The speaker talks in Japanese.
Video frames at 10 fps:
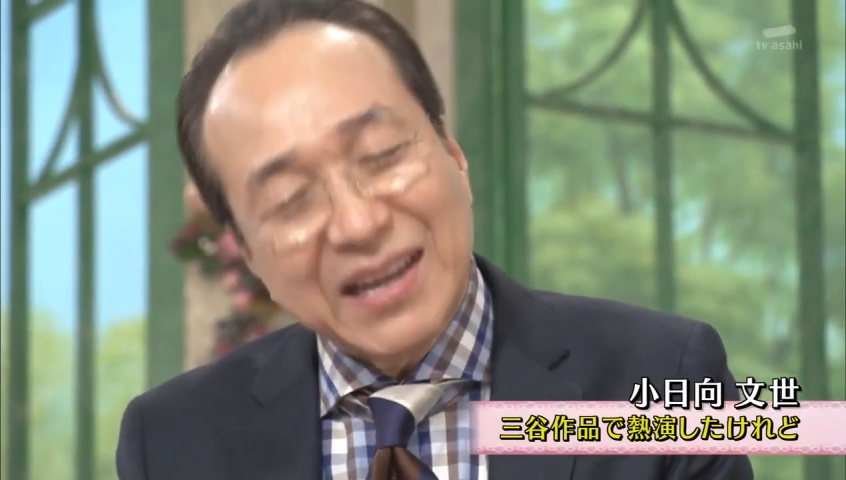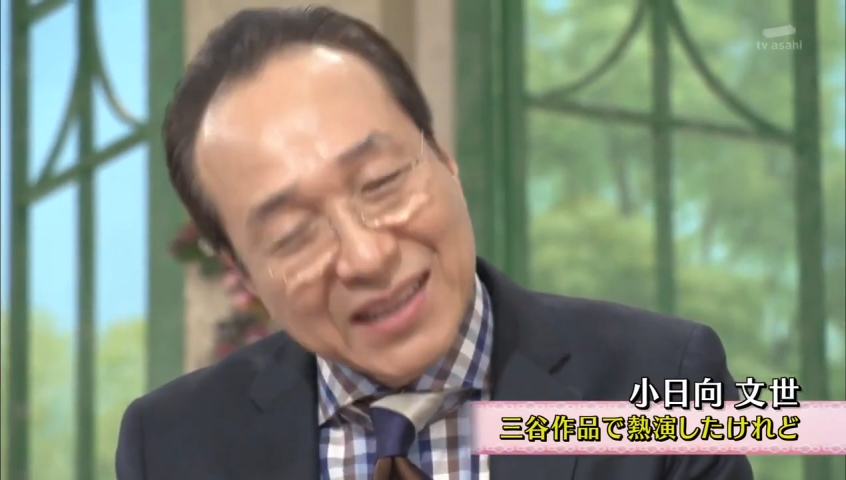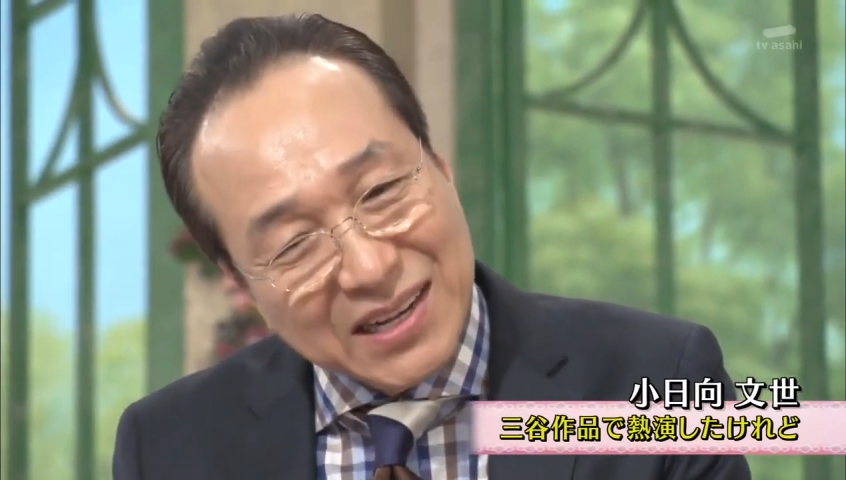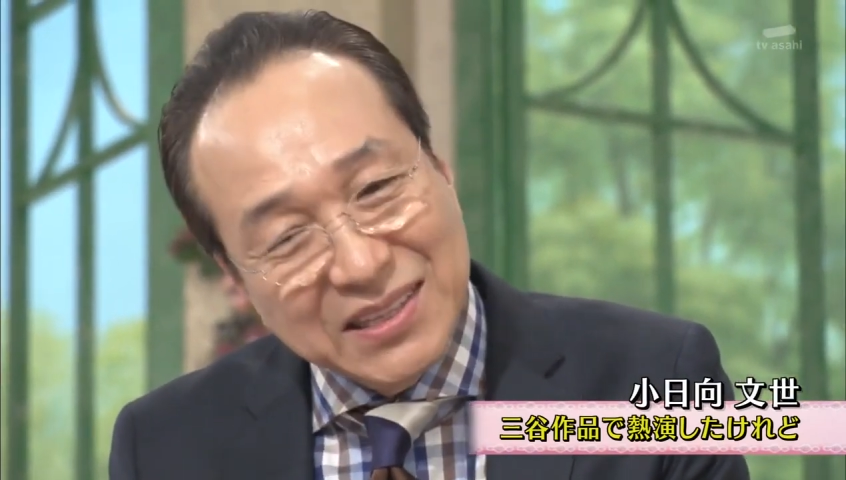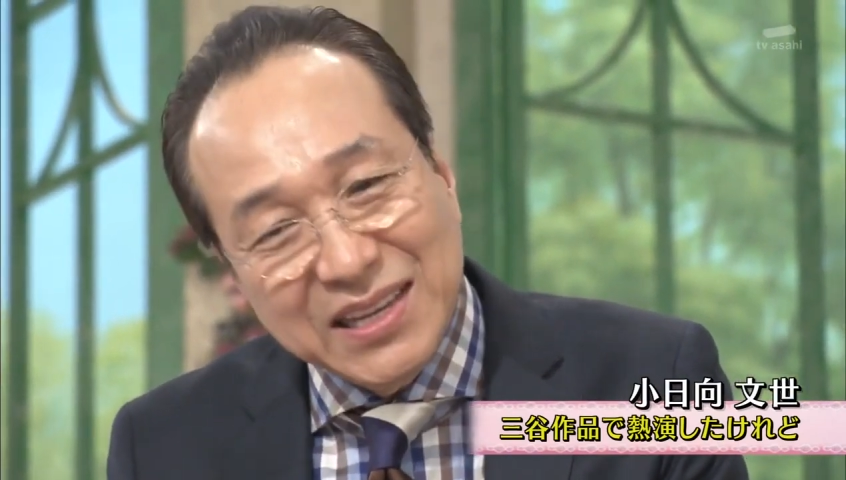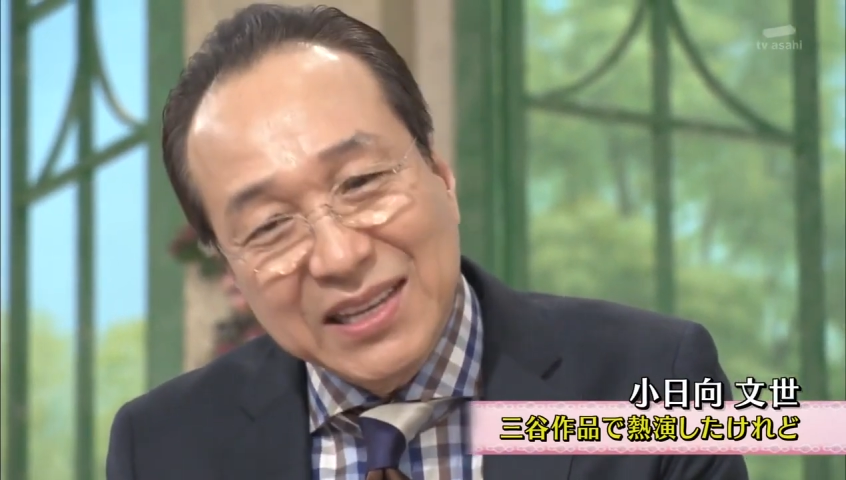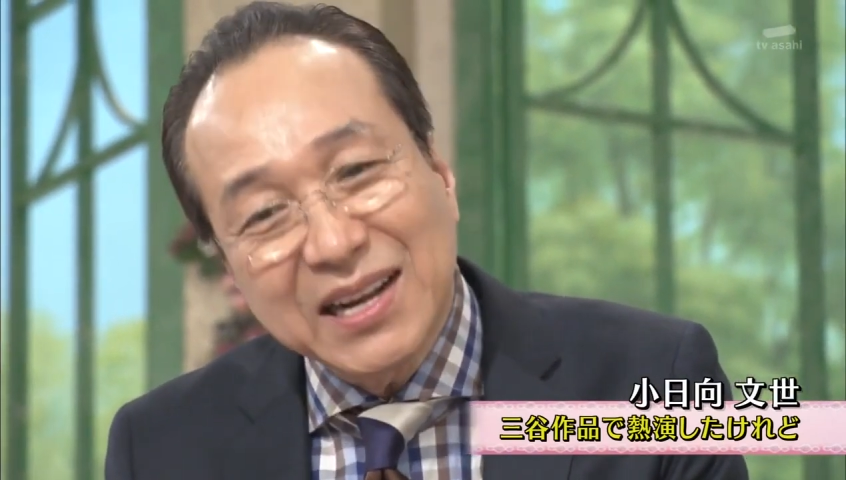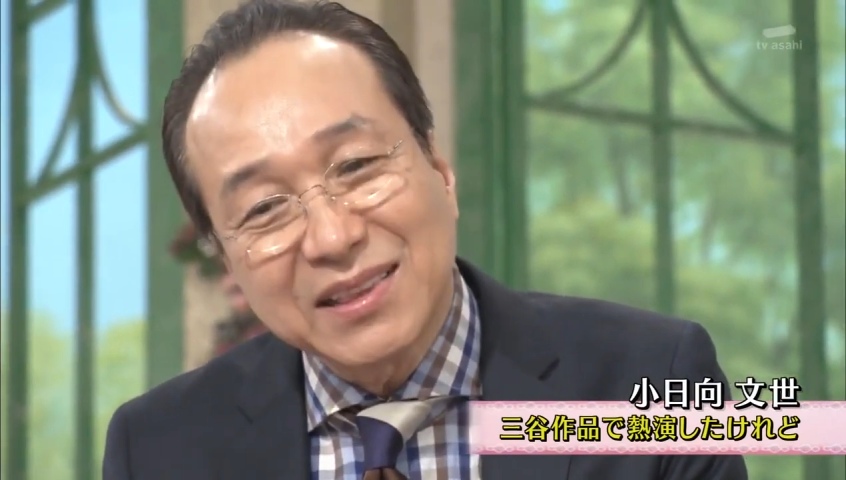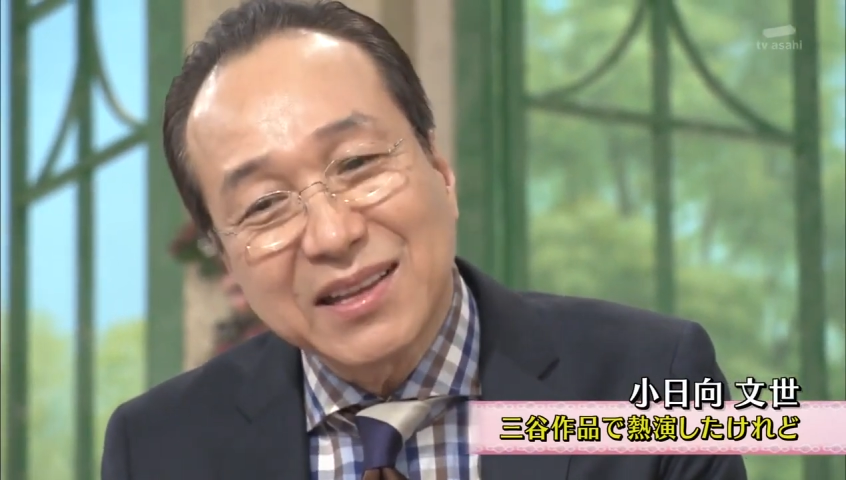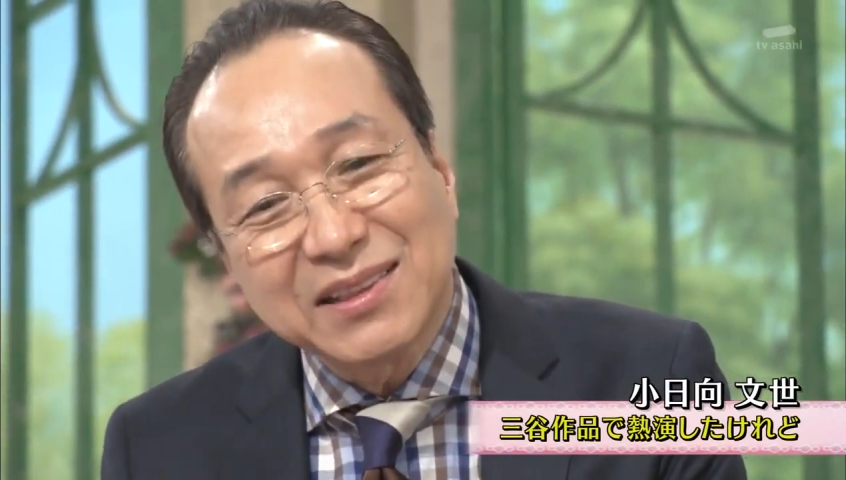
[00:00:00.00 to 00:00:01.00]
はなかな
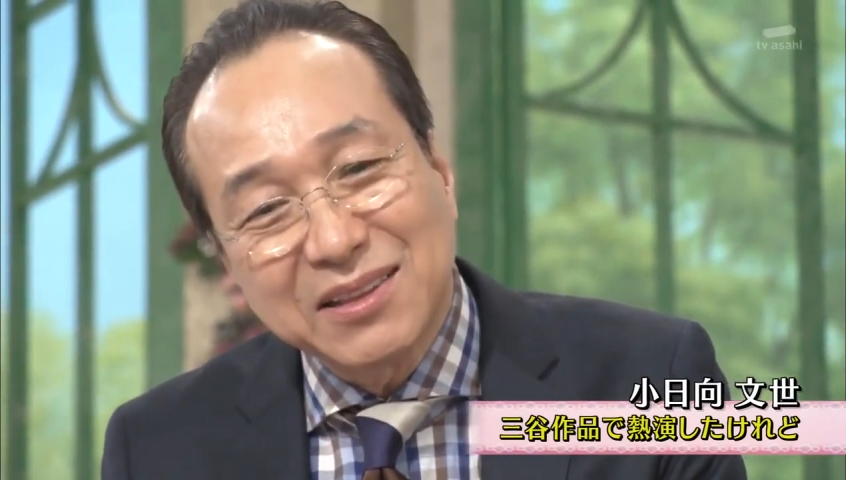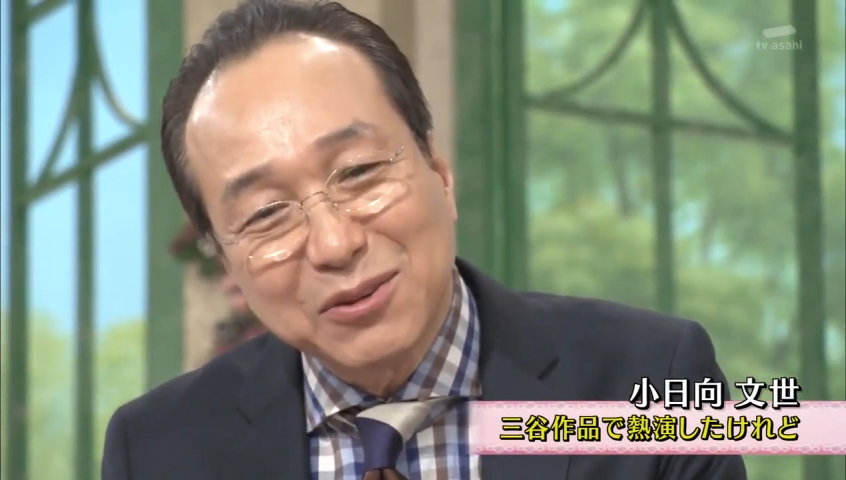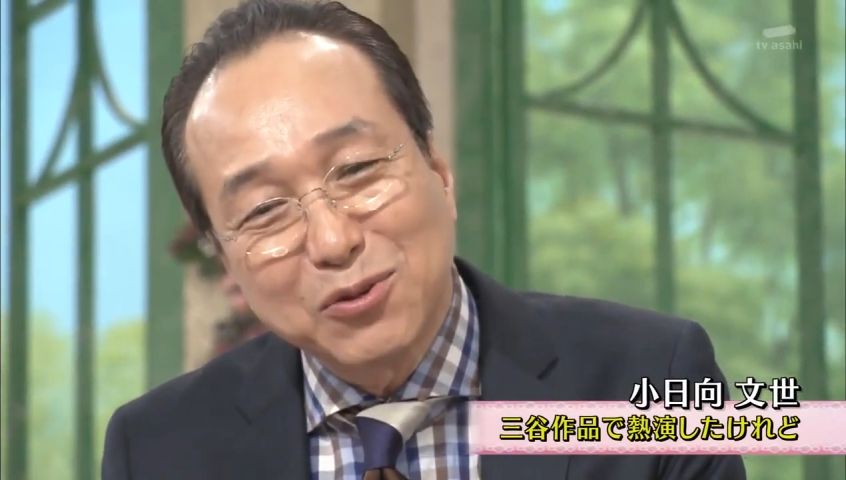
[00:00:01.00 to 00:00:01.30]
かできなかっ